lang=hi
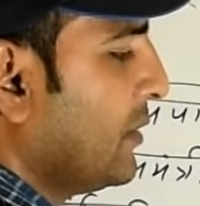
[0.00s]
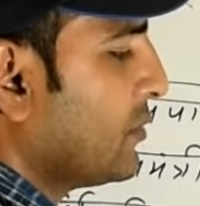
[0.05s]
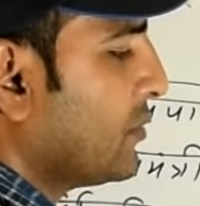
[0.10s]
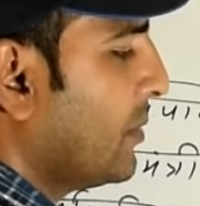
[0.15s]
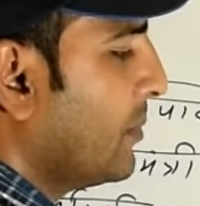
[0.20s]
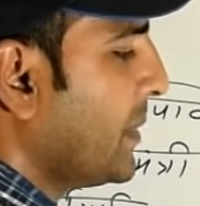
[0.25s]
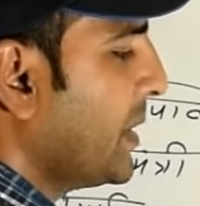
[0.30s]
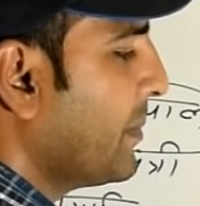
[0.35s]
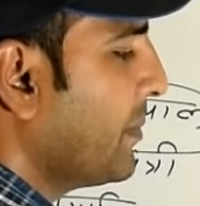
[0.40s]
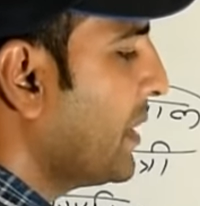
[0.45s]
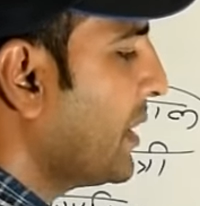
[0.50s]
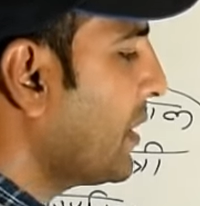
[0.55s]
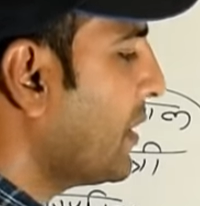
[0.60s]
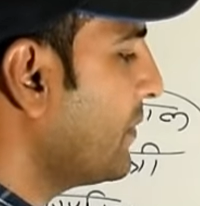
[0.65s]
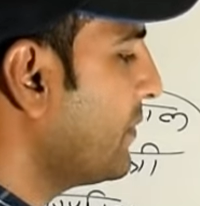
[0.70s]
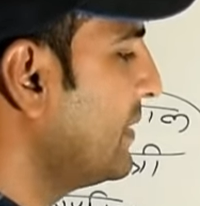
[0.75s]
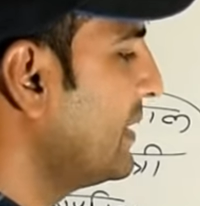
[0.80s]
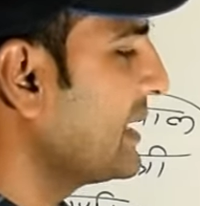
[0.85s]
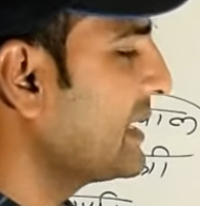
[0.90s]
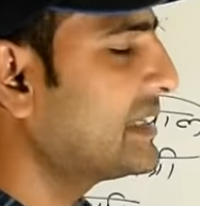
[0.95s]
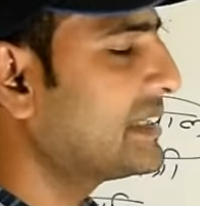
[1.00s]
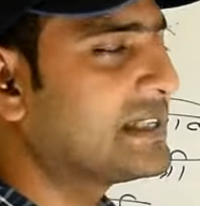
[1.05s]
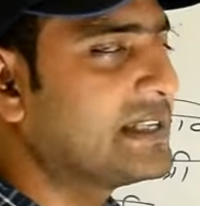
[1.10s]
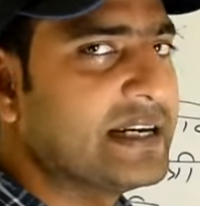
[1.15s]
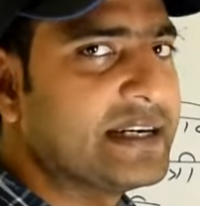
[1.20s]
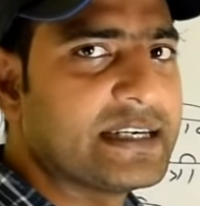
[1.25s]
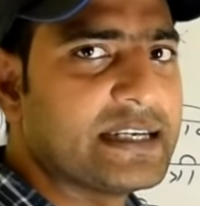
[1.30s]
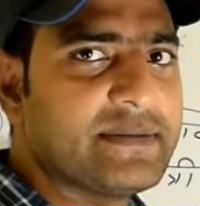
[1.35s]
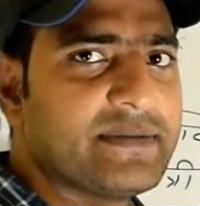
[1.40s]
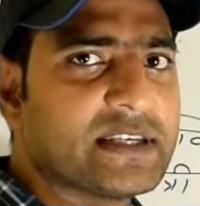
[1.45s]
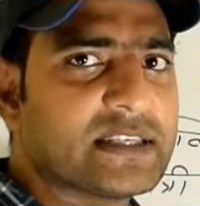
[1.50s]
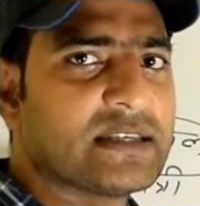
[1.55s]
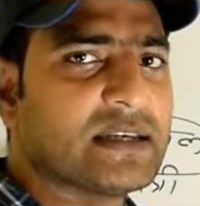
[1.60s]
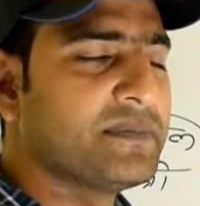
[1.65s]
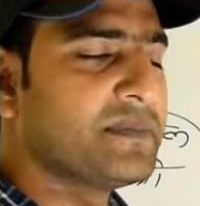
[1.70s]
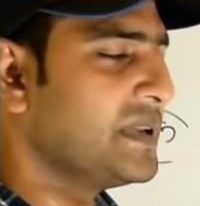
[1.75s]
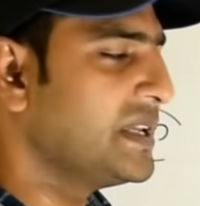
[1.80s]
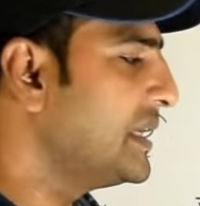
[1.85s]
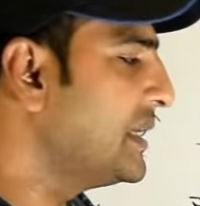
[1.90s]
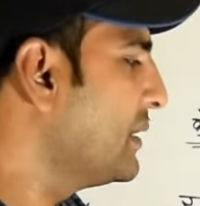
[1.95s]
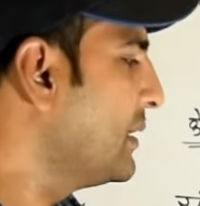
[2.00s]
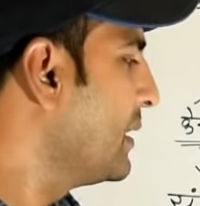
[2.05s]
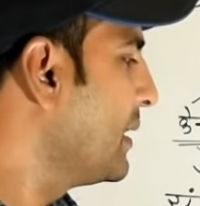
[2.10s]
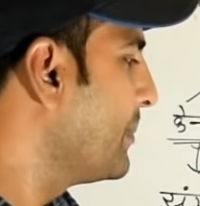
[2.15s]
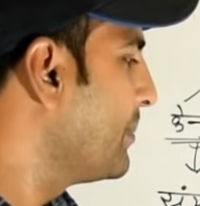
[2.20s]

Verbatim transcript: तो मेंबर ऑफ लेजिस्लेटिव असेंबली